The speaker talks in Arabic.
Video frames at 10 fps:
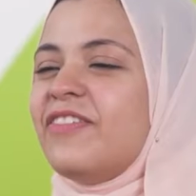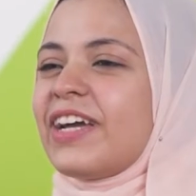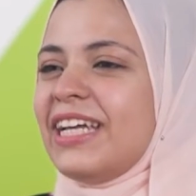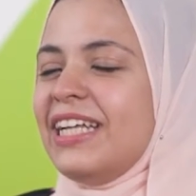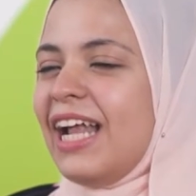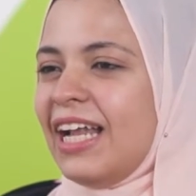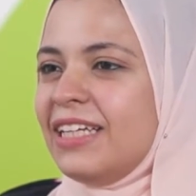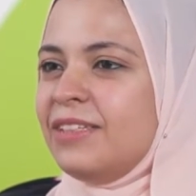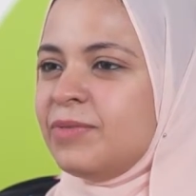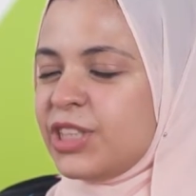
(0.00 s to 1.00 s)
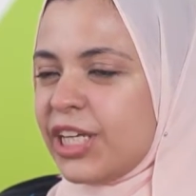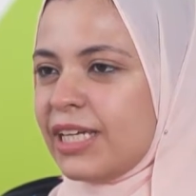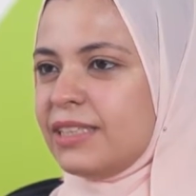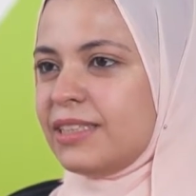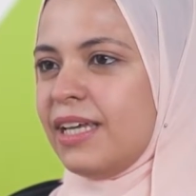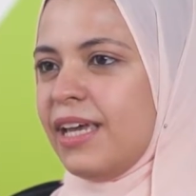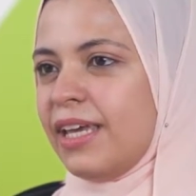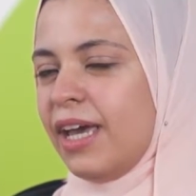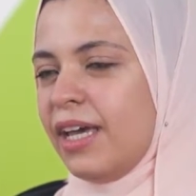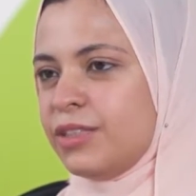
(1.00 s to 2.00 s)
فكان الحل للمشاكل دي
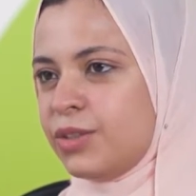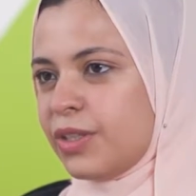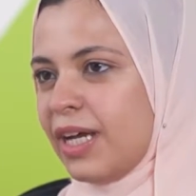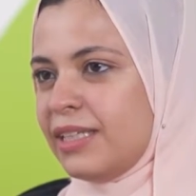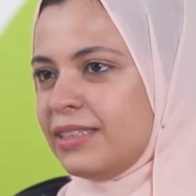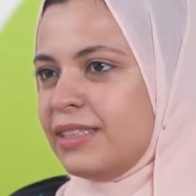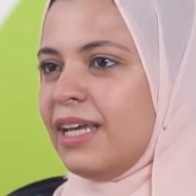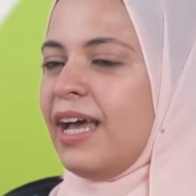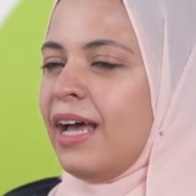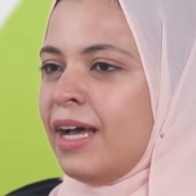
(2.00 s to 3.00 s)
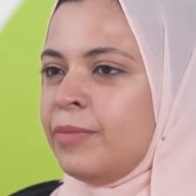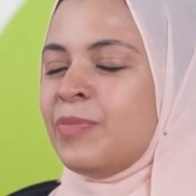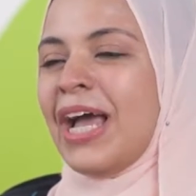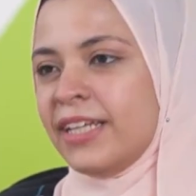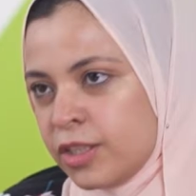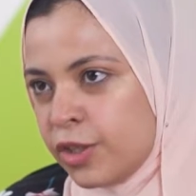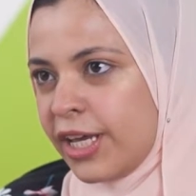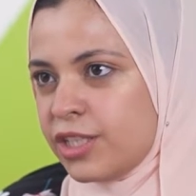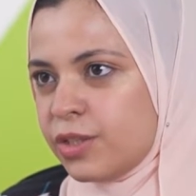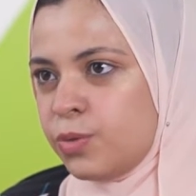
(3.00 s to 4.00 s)
هي ايديوكاليتي ان
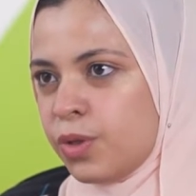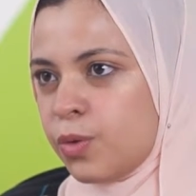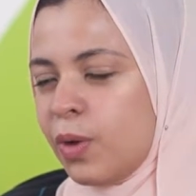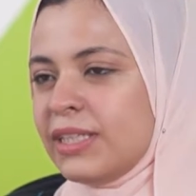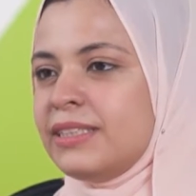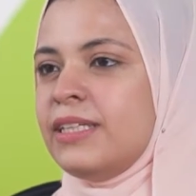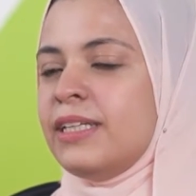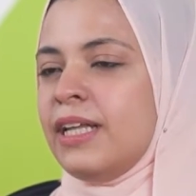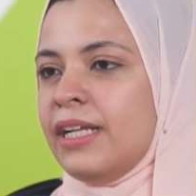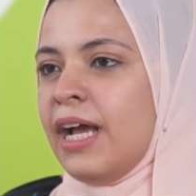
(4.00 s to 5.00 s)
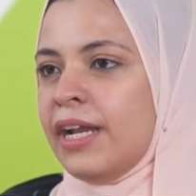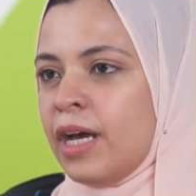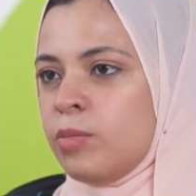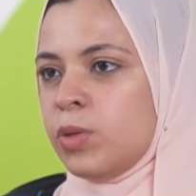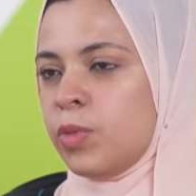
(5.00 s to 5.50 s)
ايديوكيشن وذ كواليتي ان احنا هنعمل